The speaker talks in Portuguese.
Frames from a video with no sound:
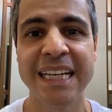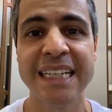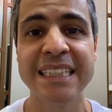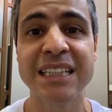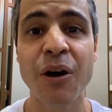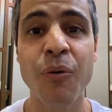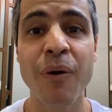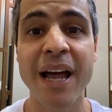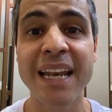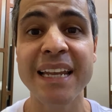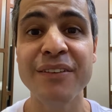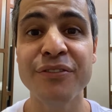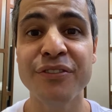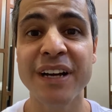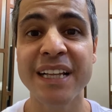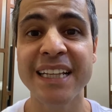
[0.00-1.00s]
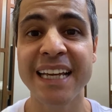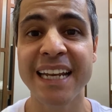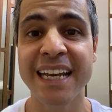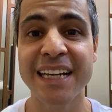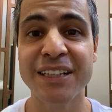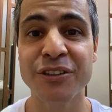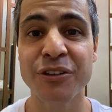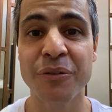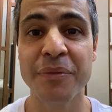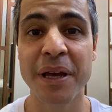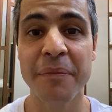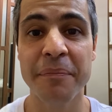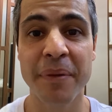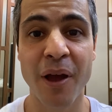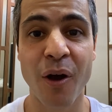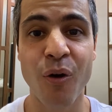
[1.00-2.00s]
Então a linfadenectomia
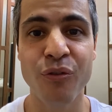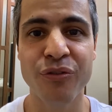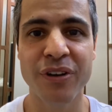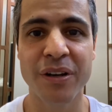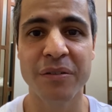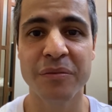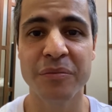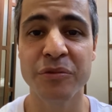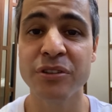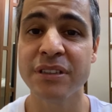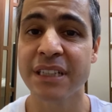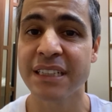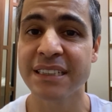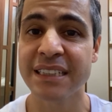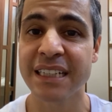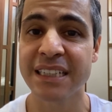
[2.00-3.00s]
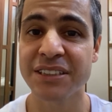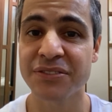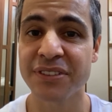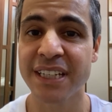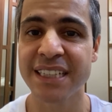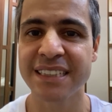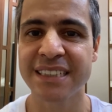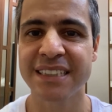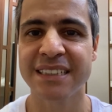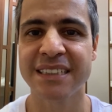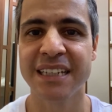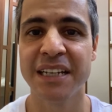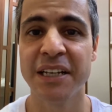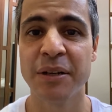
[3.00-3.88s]
pélvica, muitas das vezes,